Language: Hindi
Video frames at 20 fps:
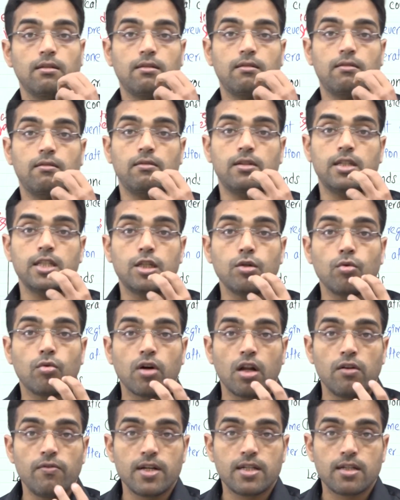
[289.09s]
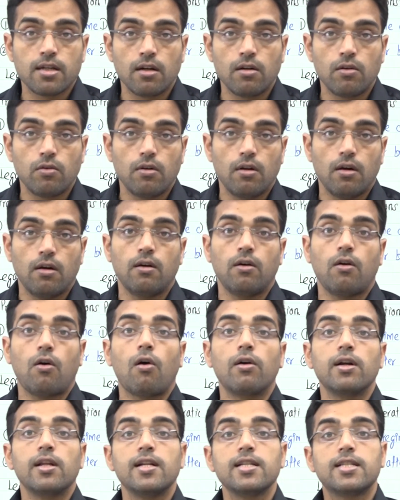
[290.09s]
किसी को कन्विक्शन
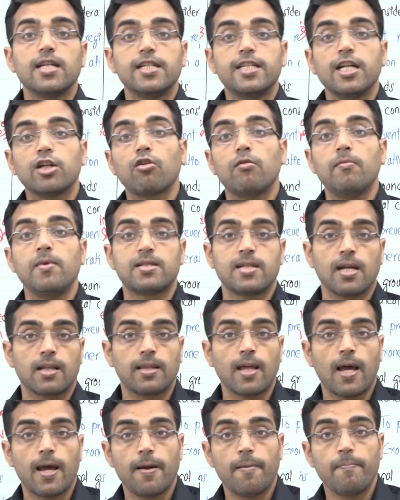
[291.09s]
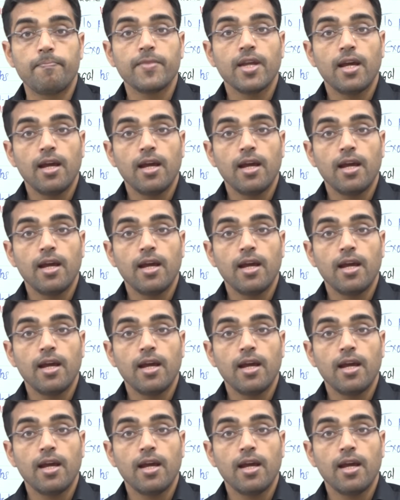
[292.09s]
ऑर्डिनरी सिटीजन को मिल सकता है